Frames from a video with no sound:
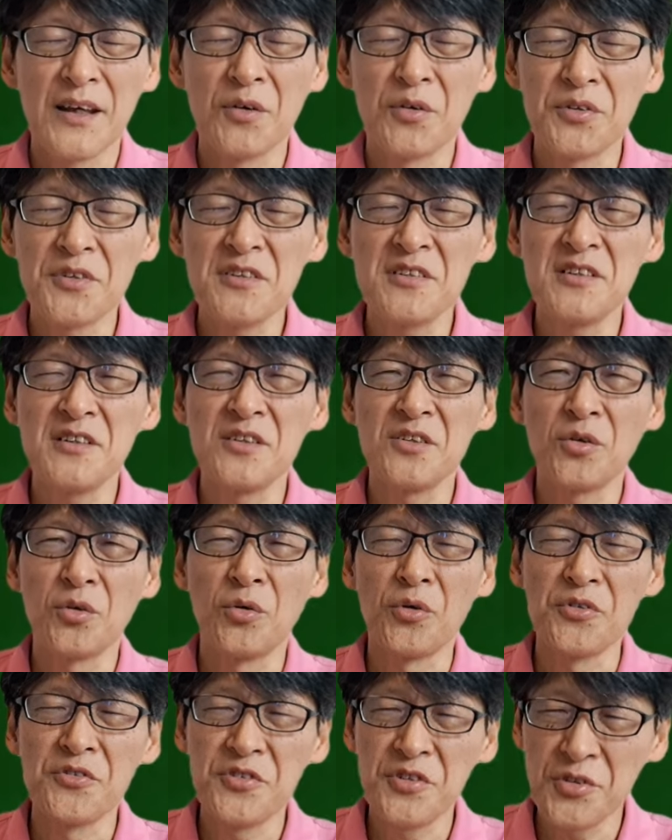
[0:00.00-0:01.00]
ご自身の
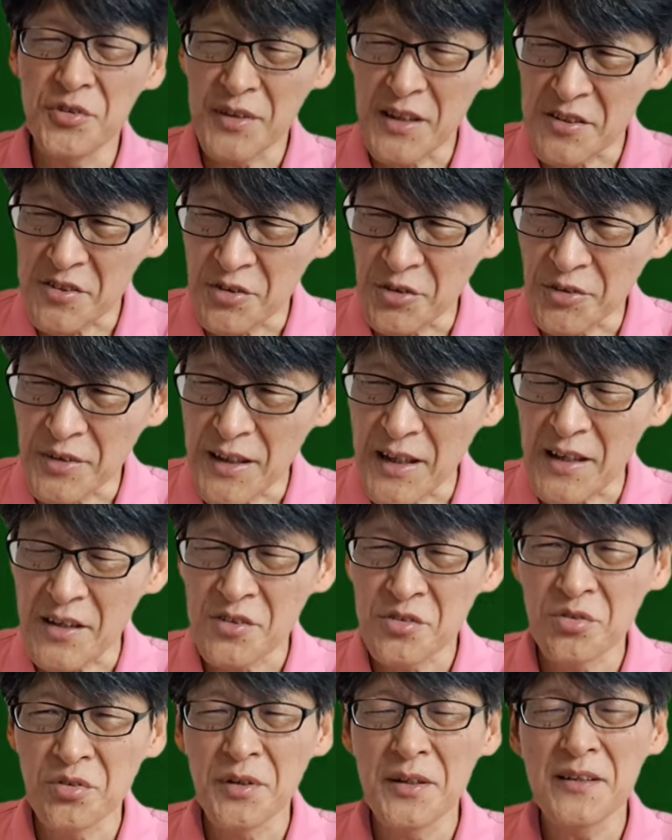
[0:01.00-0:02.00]
ご自由ですので、
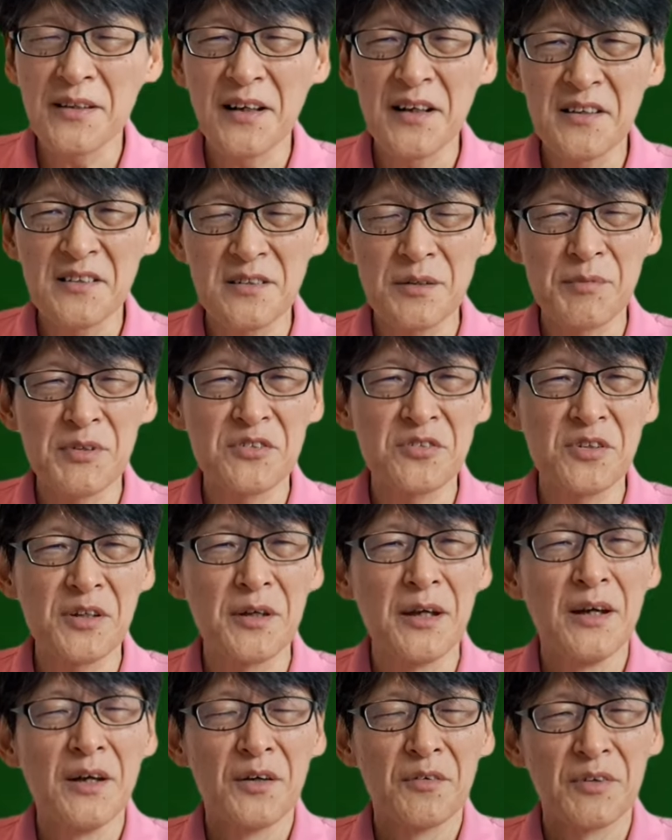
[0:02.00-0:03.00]
それに関して別
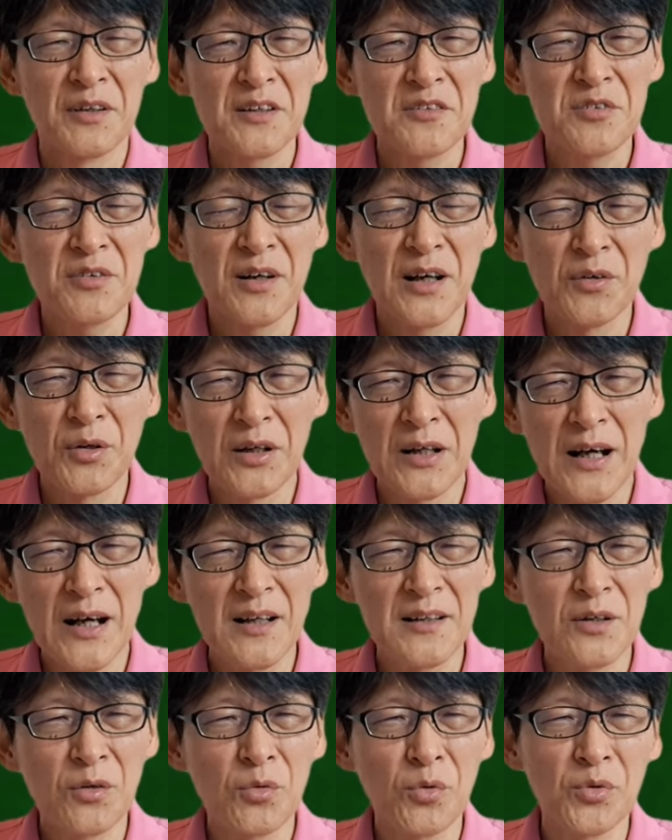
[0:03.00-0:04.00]
に私は、
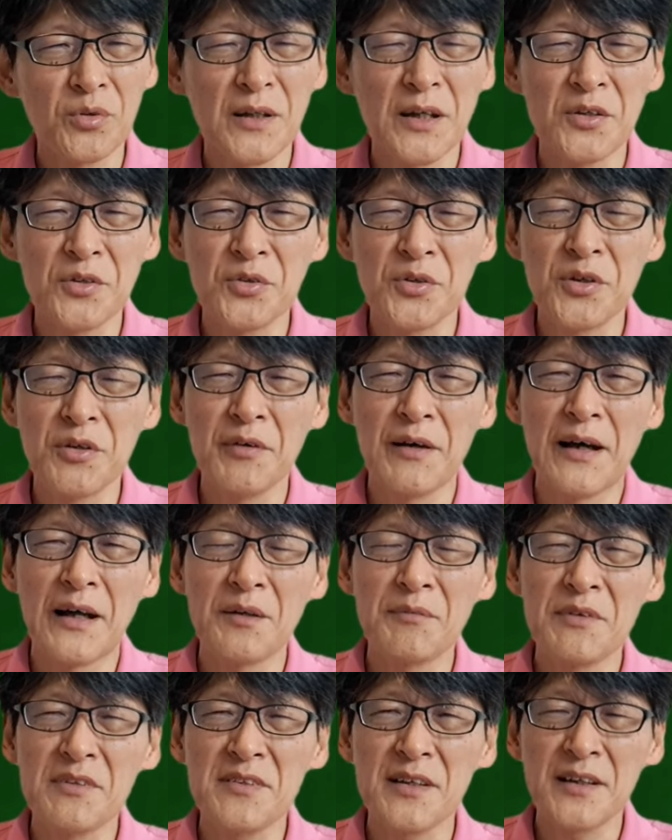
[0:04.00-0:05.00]
ああだこうだ勇気はあ
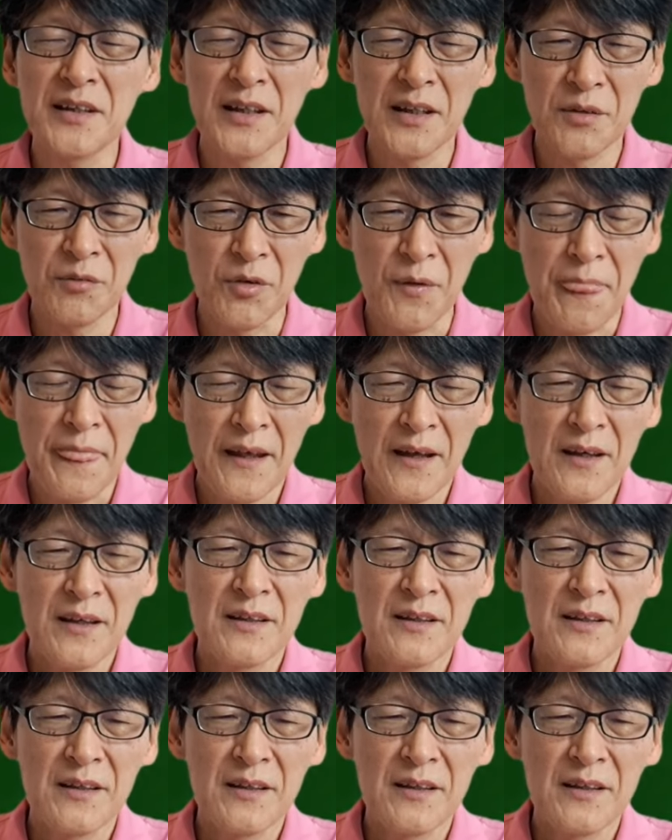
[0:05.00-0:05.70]
りませんけども、